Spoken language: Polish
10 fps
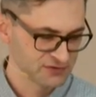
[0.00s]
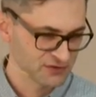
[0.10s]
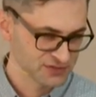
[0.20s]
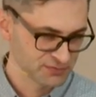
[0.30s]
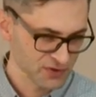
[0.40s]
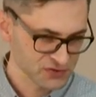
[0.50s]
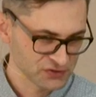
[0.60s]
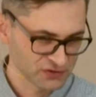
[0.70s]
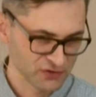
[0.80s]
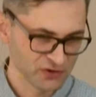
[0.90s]
o
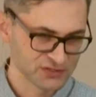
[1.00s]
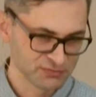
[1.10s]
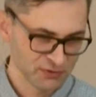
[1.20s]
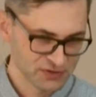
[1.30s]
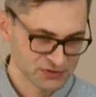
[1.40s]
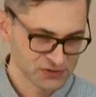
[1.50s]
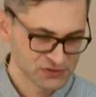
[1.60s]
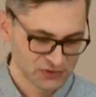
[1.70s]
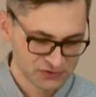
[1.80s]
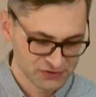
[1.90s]
tylko o
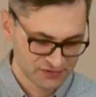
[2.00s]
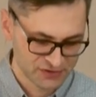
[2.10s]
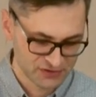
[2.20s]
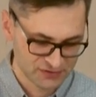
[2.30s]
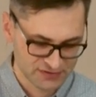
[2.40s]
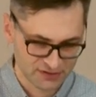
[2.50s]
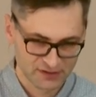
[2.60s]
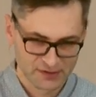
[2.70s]
społeczności ludzi wierzących.